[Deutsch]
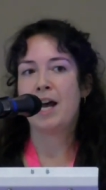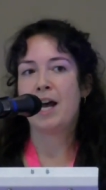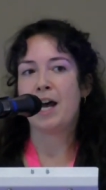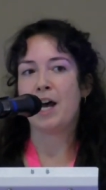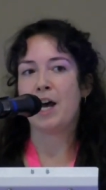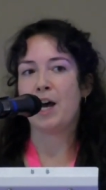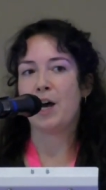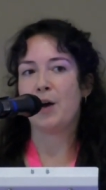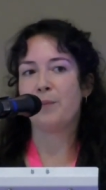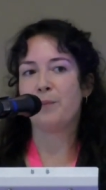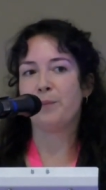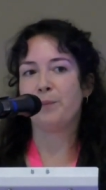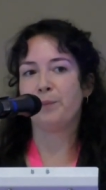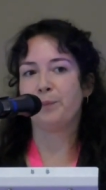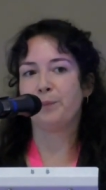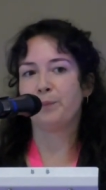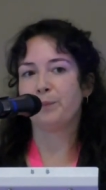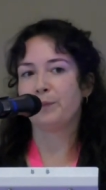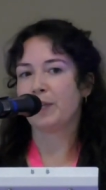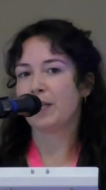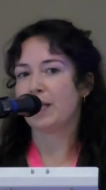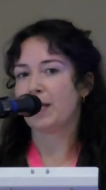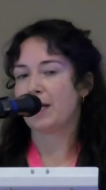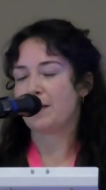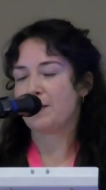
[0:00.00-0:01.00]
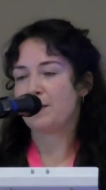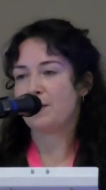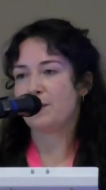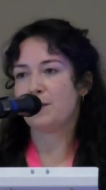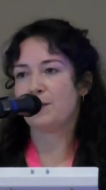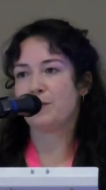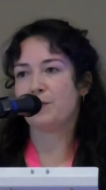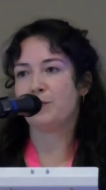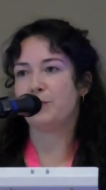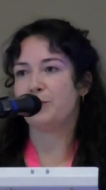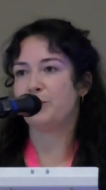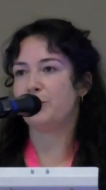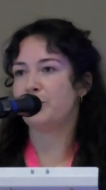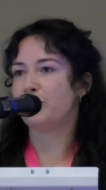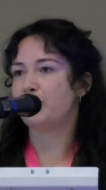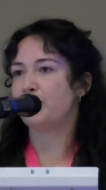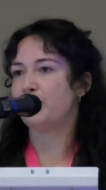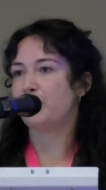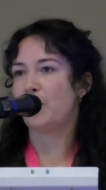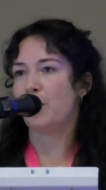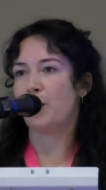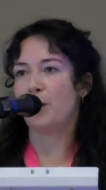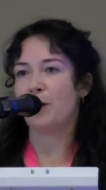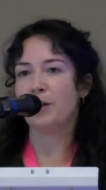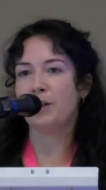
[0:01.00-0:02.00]
Ähm, ganz
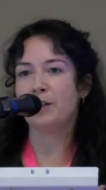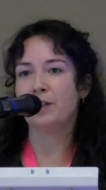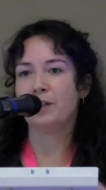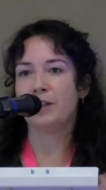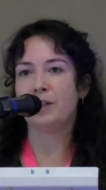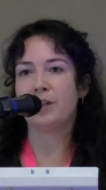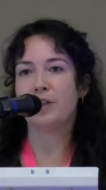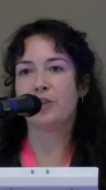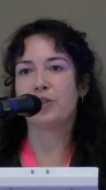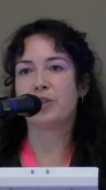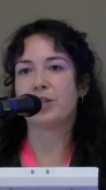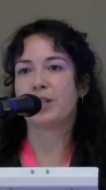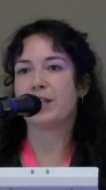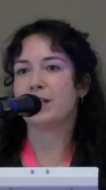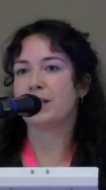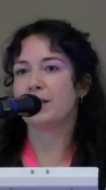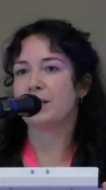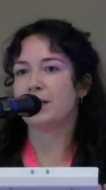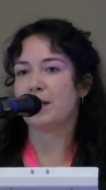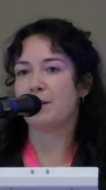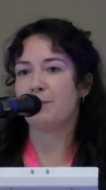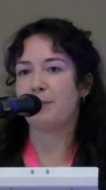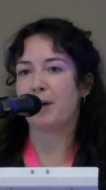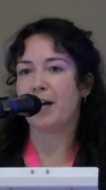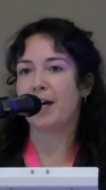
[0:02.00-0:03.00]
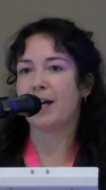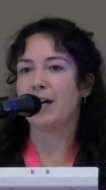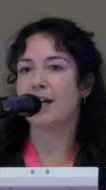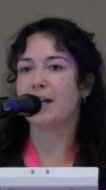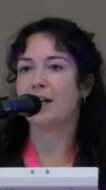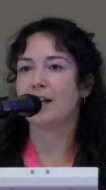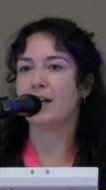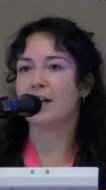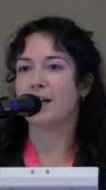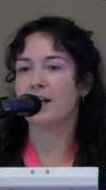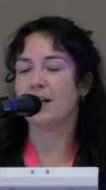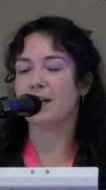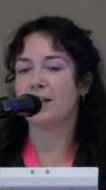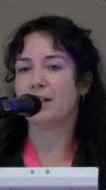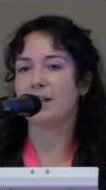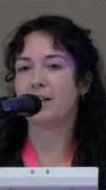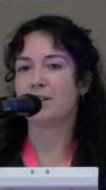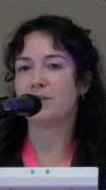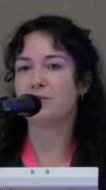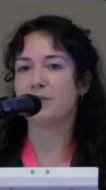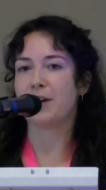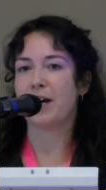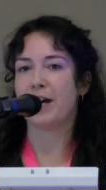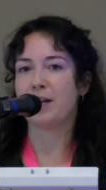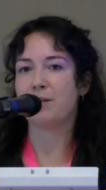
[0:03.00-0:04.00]
vorne stehen dabei äh, in
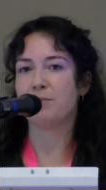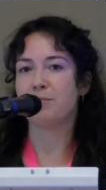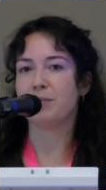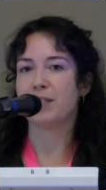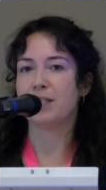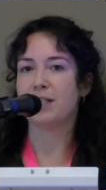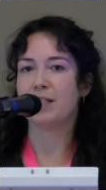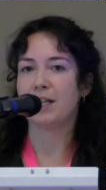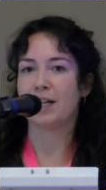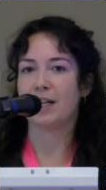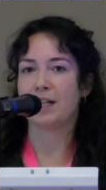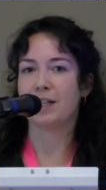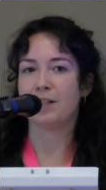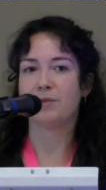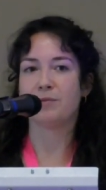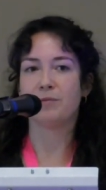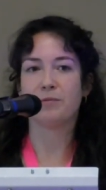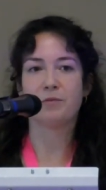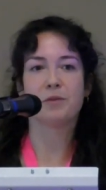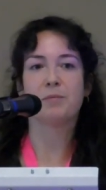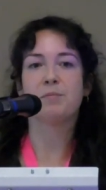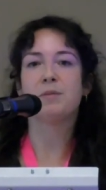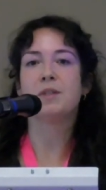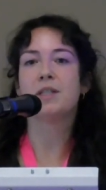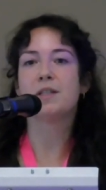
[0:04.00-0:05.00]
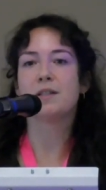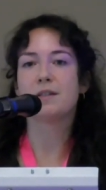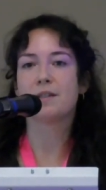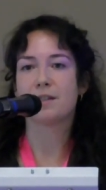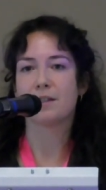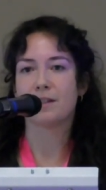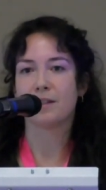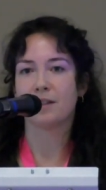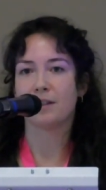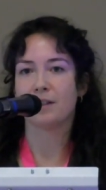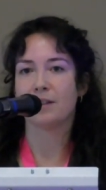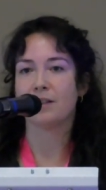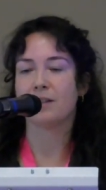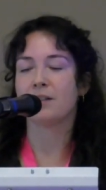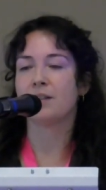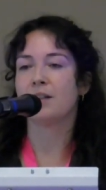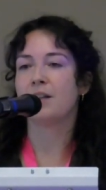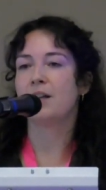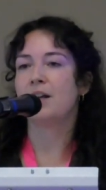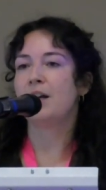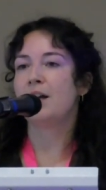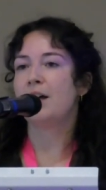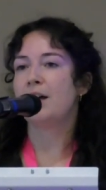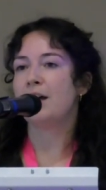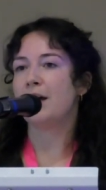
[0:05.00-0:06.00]
den Feindbildern Feministinnen,
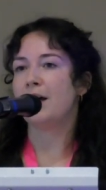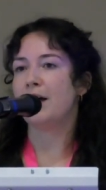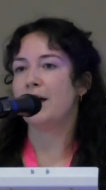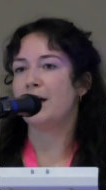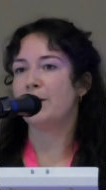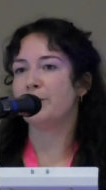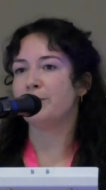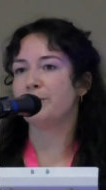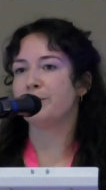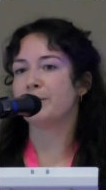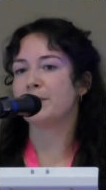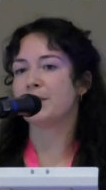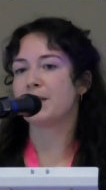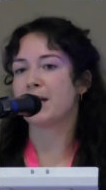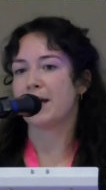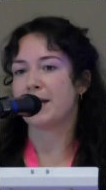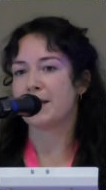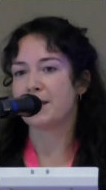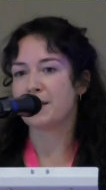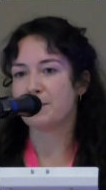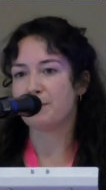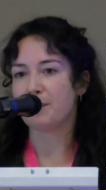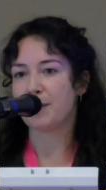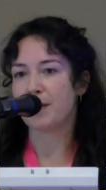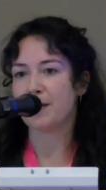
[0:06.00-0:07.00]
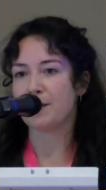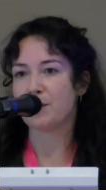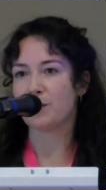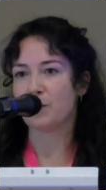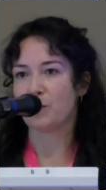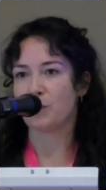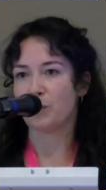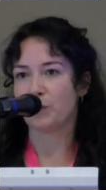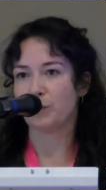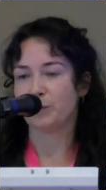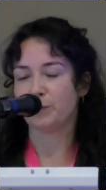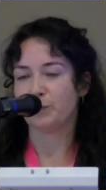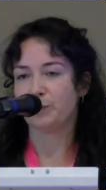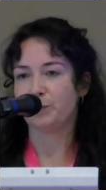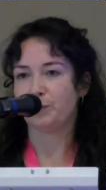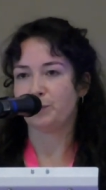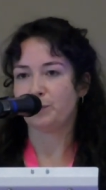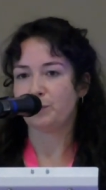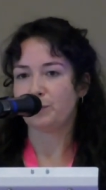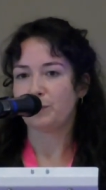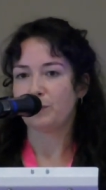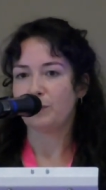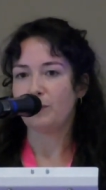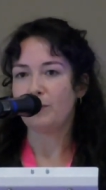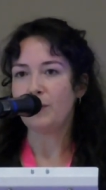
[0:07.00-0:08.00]
ähm, Transpersonen
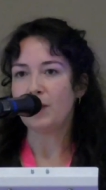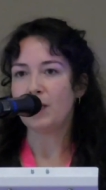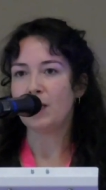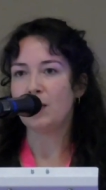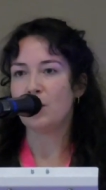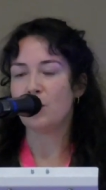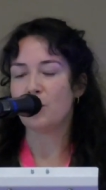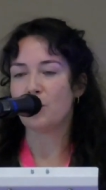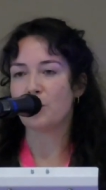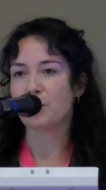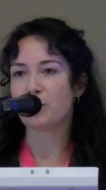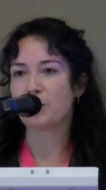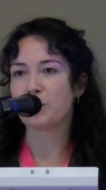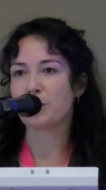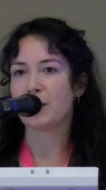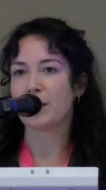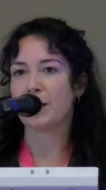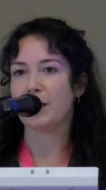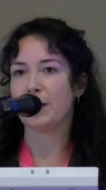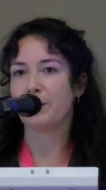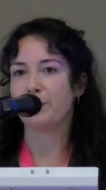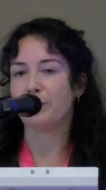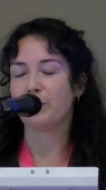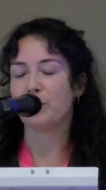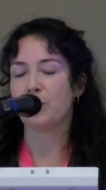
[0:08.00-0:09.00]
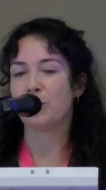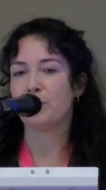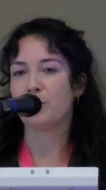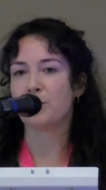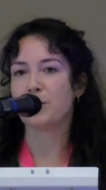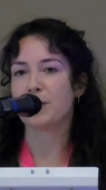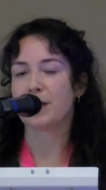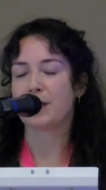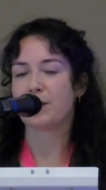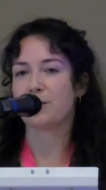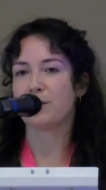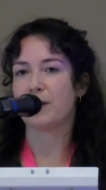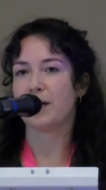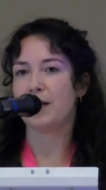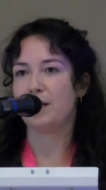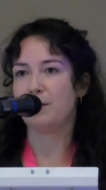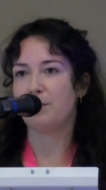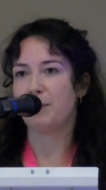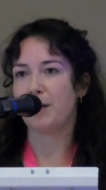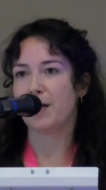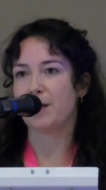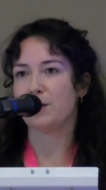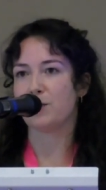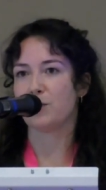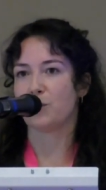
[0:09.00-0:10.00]
und ähm, homosexuelle
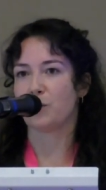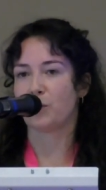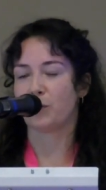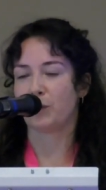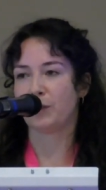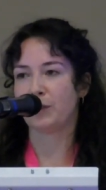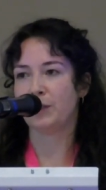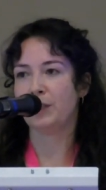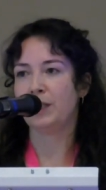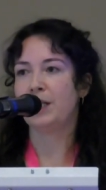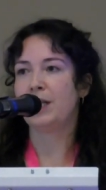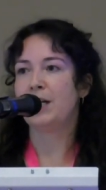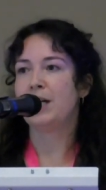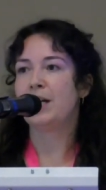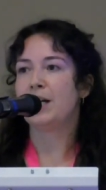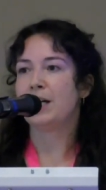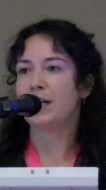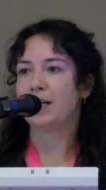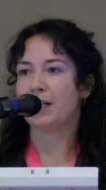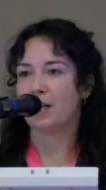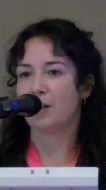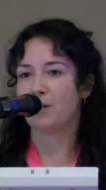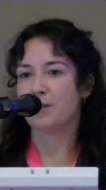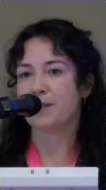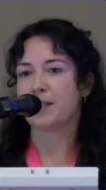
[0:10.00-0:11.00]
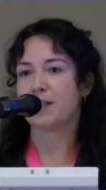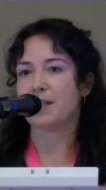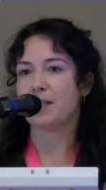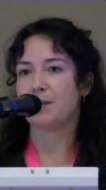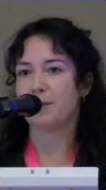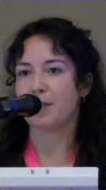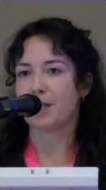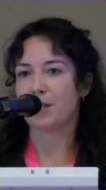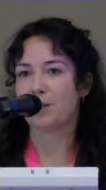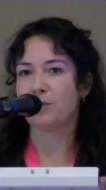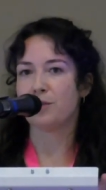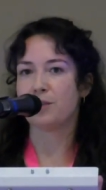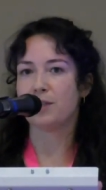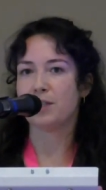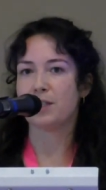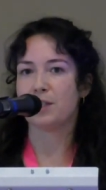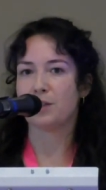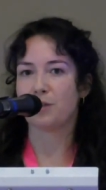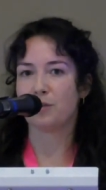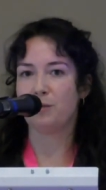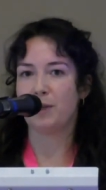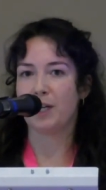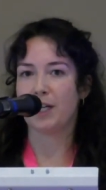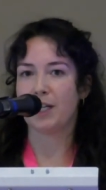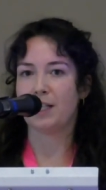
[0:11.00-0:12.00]
Personen. Genau, es geht aber natürlich
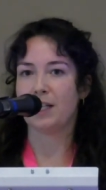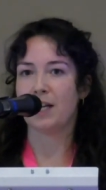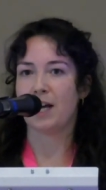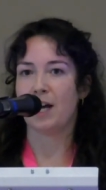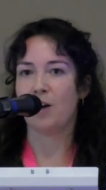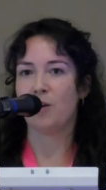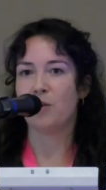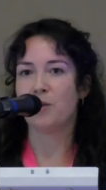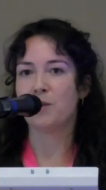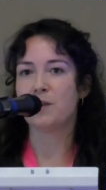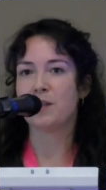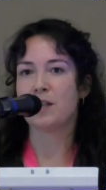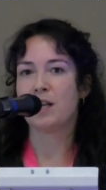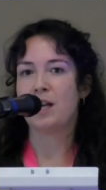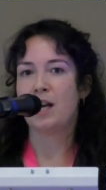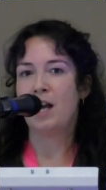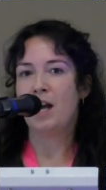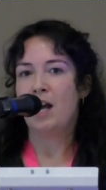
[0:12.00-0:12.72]
darüber hinaus.